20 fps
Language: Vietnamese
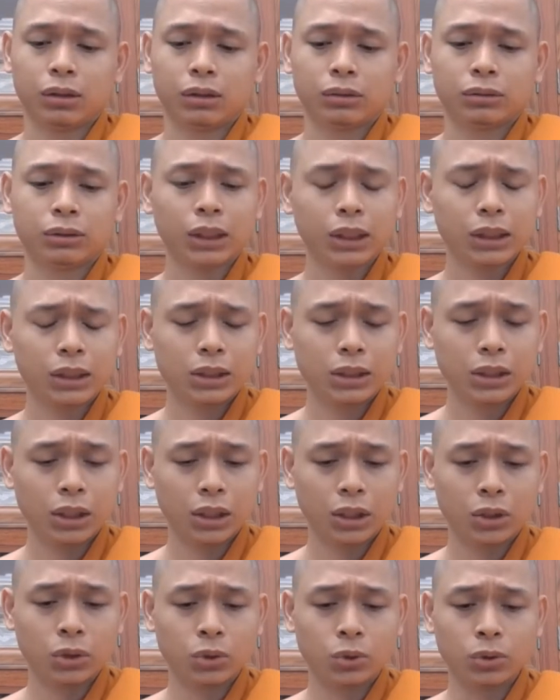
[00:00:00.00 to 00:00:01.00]
rất
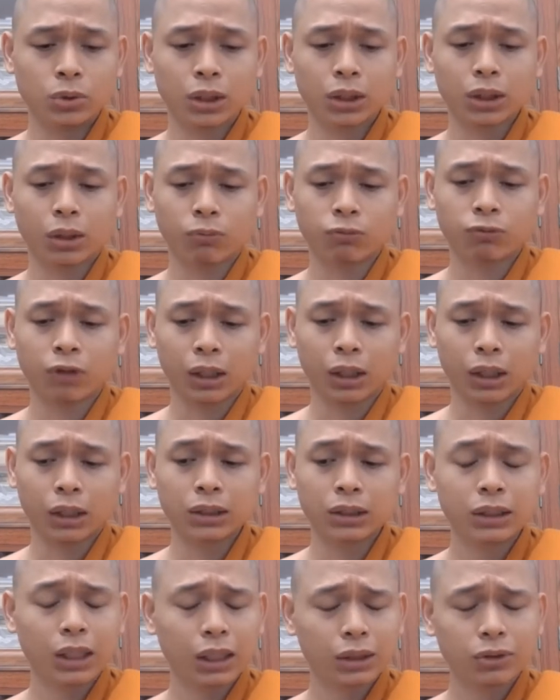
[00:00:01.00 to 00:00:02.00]
nhiều những cái động vật ở
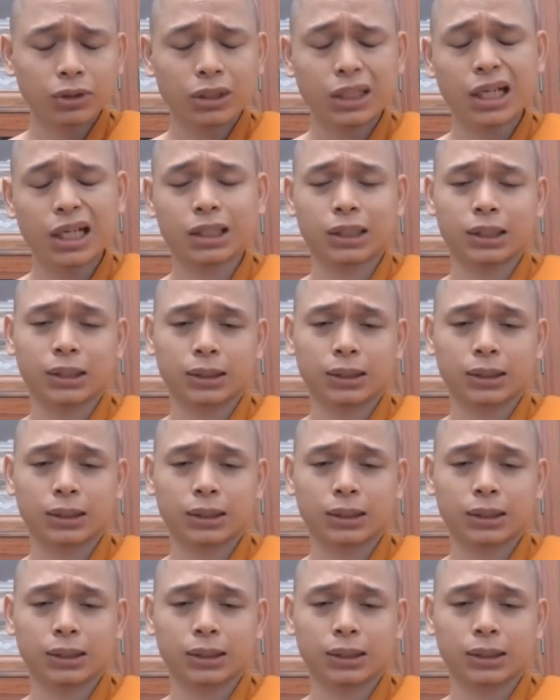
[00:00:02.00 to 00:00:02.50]
dưới đất nó chết